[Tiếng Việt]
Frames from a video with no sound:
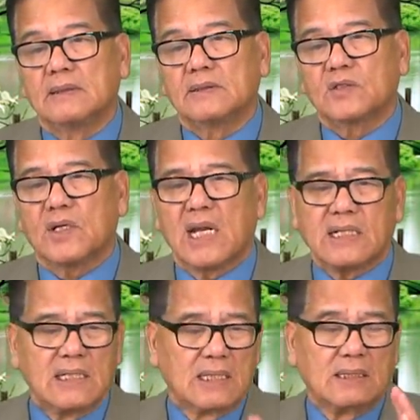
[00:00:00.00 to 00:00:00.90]
Cho
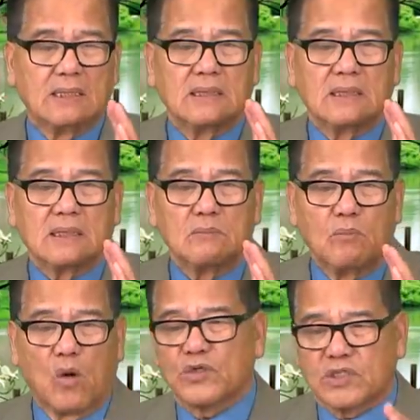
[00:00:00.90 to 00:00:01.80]
nên
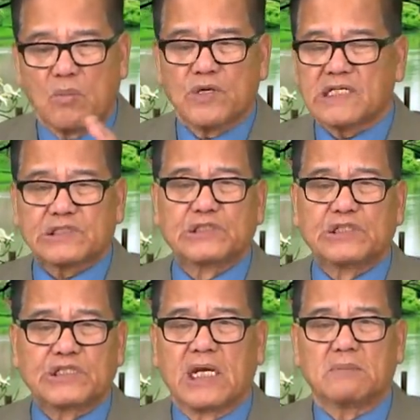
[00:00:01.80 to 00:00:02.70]
một trong những cái
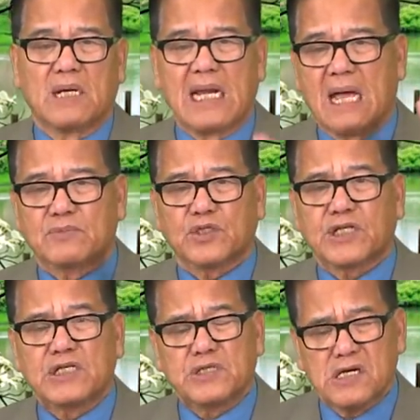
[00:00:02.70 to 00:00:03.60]
sự kiện mà làm cho
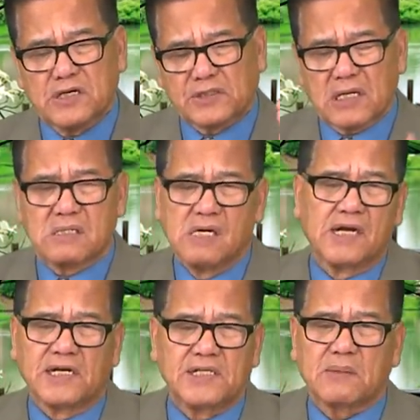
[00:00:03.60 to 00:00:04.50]
thế giới người ta cười
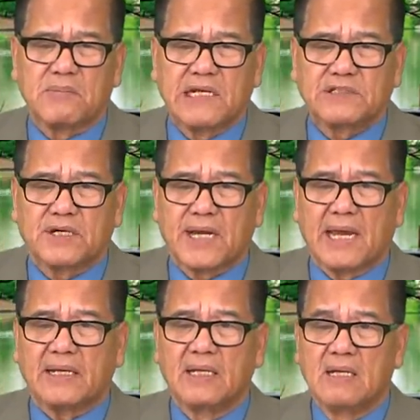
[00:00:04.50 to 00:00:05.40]
cái nước Mỹ giờ
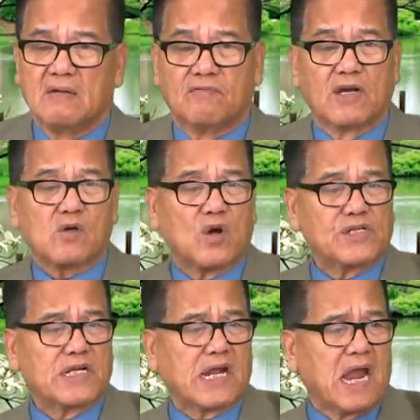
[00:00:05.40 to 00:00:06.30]
này vẫn có
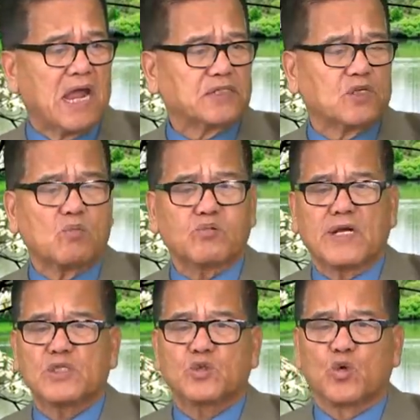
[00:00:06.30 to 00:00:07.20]
những kẻ chống
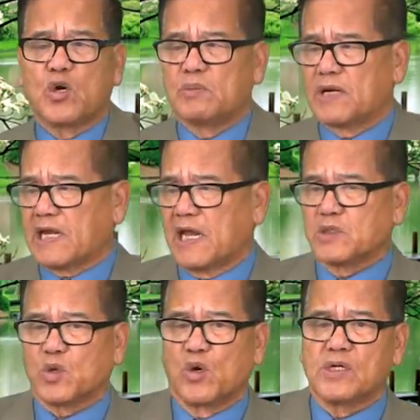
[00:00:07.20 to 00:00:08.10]
đánh xuôi mà
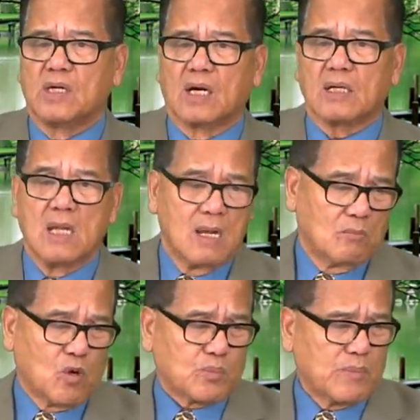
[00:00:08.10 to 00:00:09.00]
kèn thổi ngược.
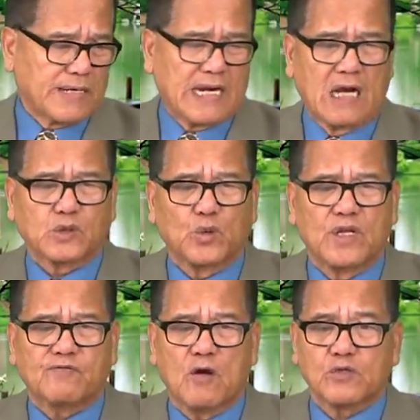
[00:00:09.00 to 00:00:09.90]
Một mặt
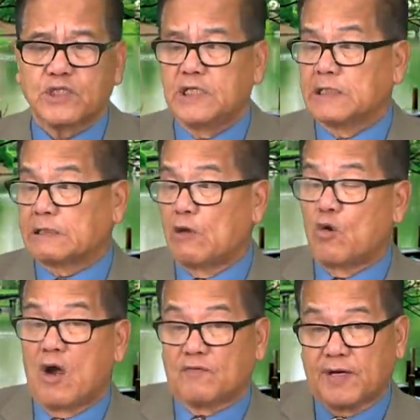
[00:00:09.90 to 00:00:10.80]
Anthony Fauci thì kêu
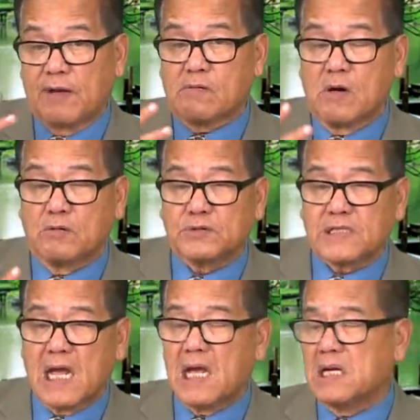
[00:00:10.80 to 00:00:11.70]
gọi phải đeo khẩu
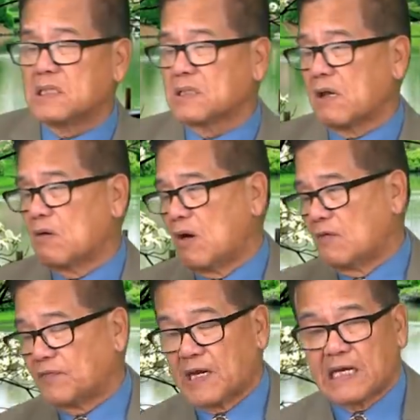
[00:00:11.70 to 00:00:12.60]
trang, kêu gọi
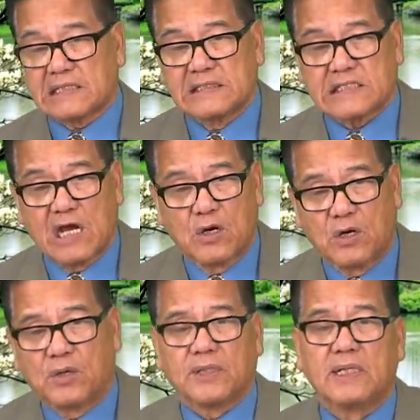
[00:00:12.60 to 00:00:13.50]
phải cách ly xã
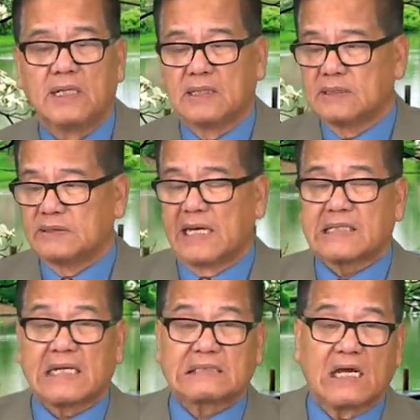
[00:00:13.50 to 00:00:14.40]
hội, giãn
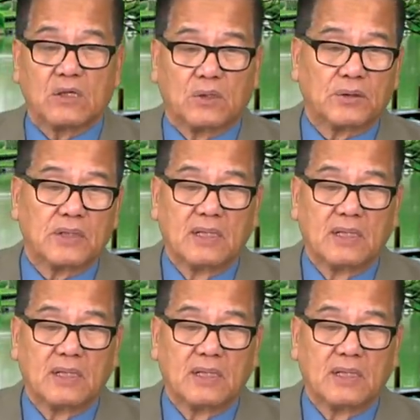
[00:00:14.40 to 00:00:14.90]
cách xã hội.